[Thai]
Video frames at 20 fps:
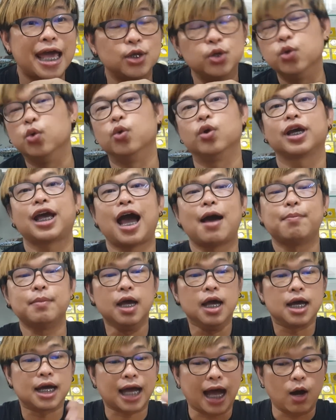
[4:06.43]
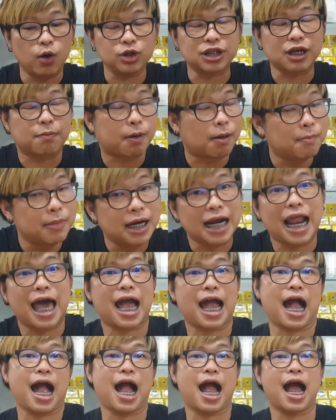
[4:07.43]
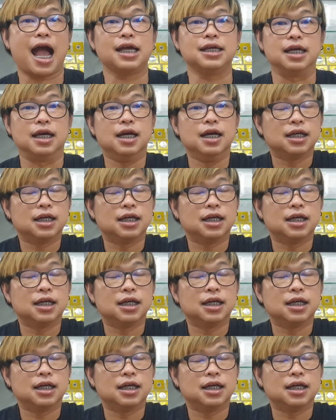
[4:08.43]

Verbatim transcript: อยู่นะครับเขาจะประเมินราคาให้